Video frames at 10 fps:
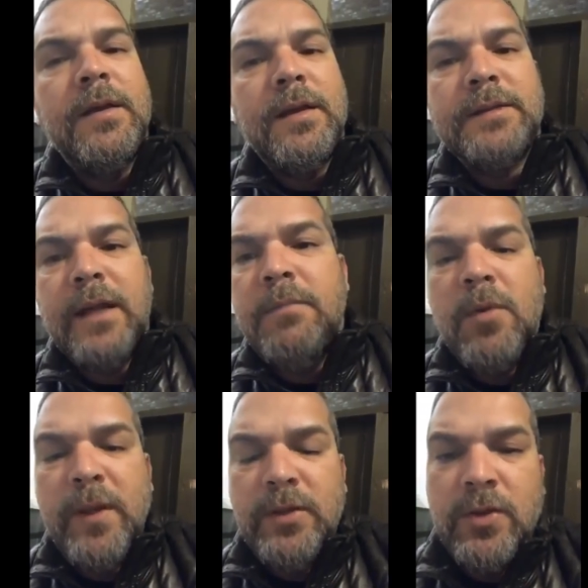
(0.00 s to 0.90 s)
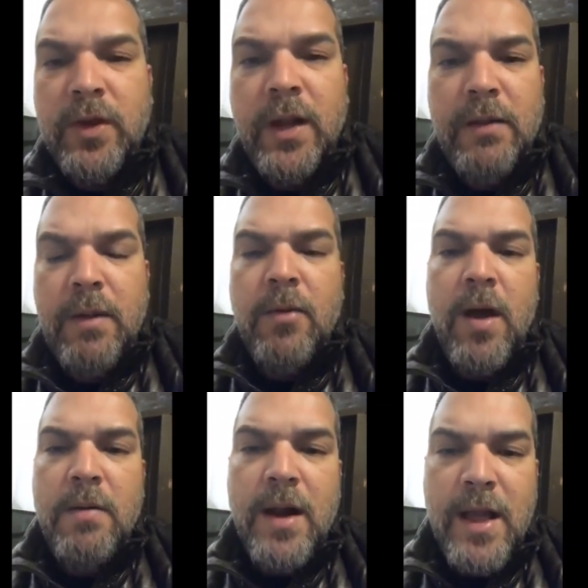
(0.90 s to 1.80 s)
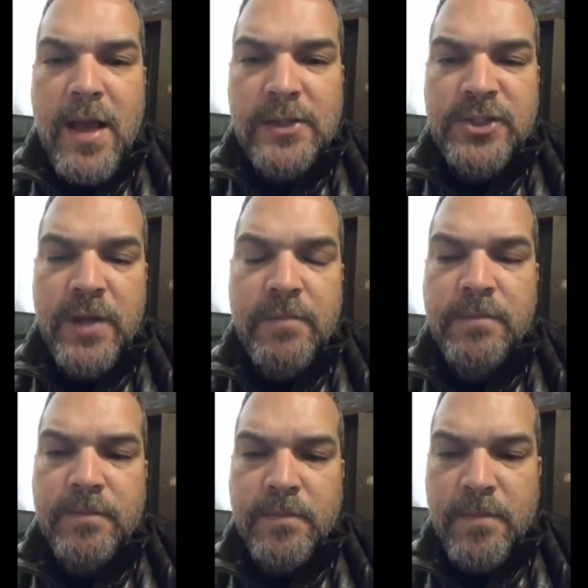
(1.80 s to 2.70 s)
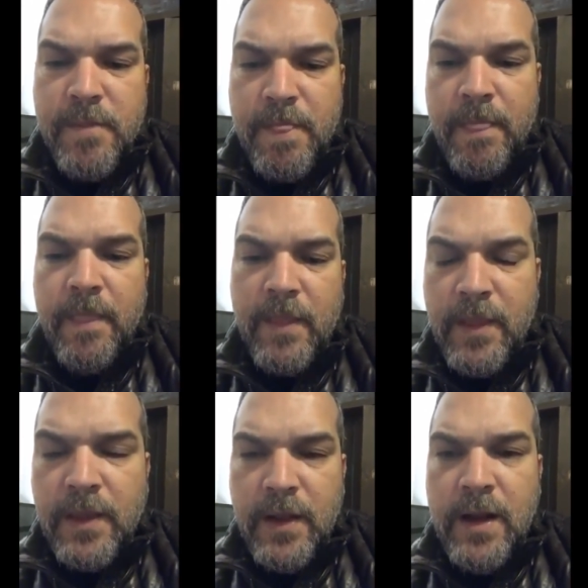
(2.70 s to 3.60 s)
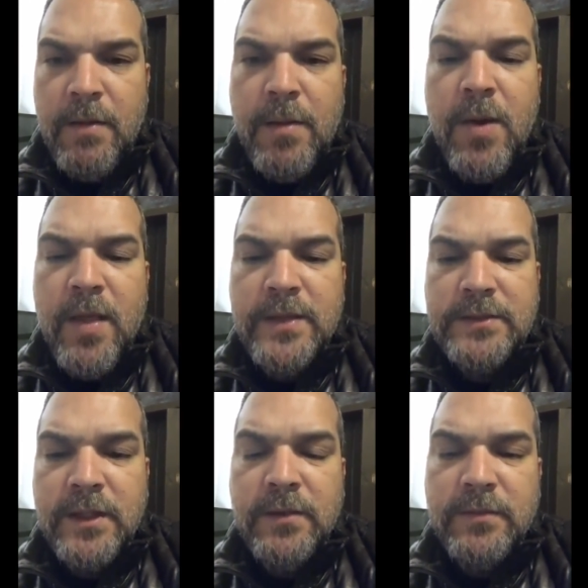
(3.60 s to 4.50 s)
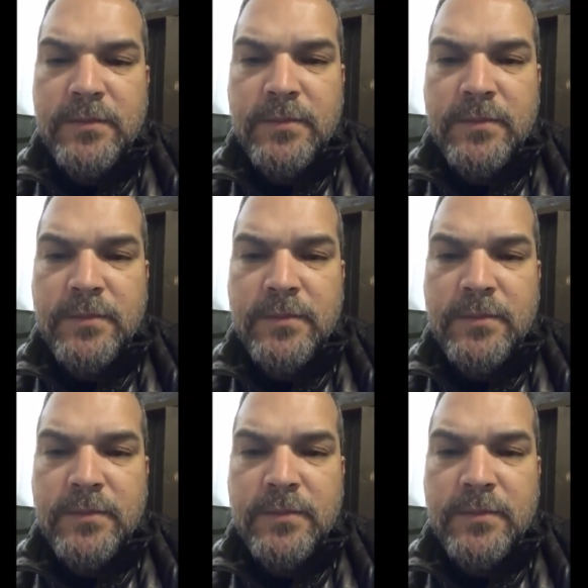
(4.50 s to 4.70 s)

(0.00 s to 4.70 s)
ese es el momento que le vamos a hablar a Hashem y le vamos a decir,